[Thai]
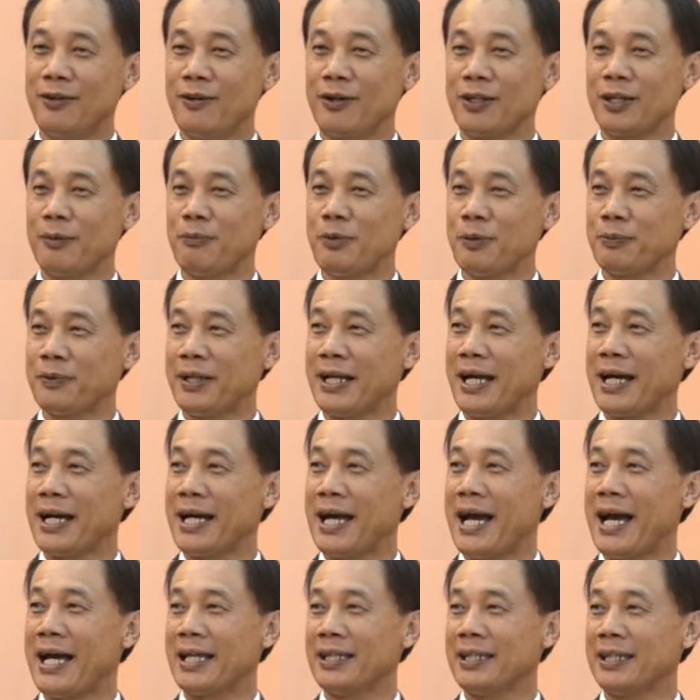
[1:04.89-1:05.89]
ของระบบธนา
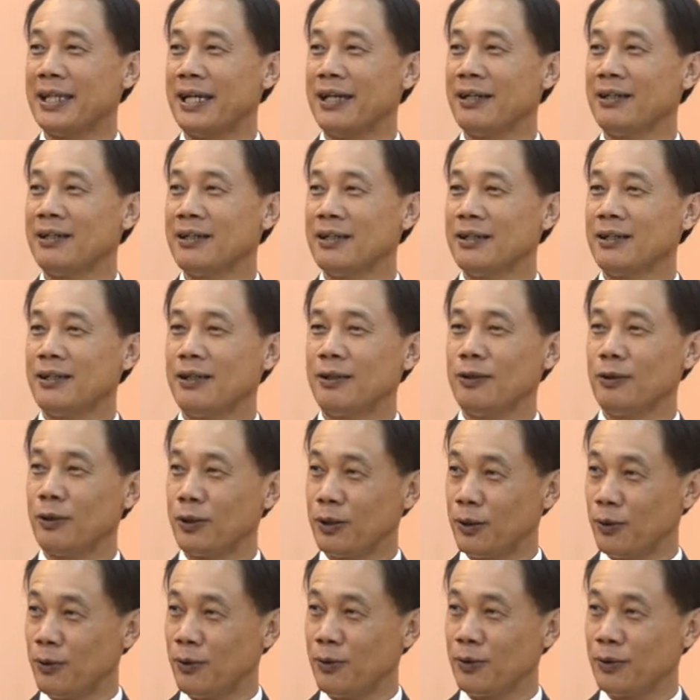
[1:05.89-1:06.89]
คารเนี่ยล
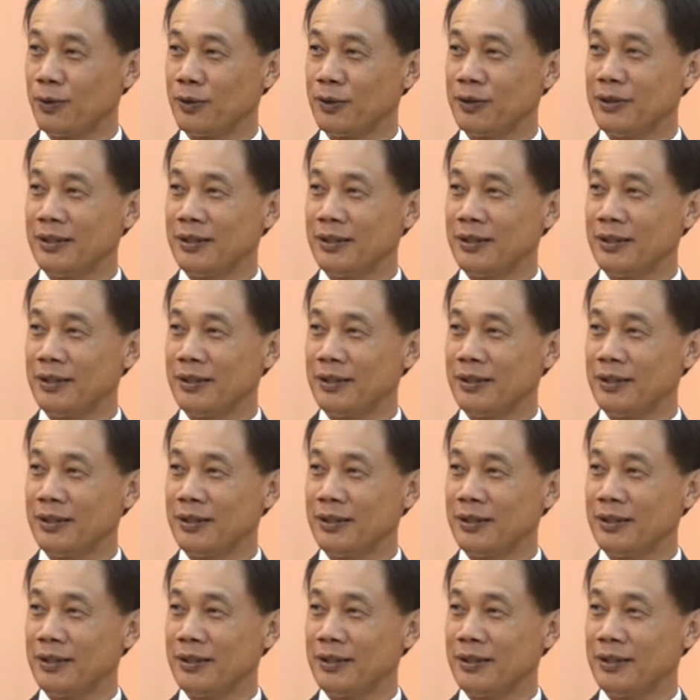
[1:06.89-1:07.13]
ดลง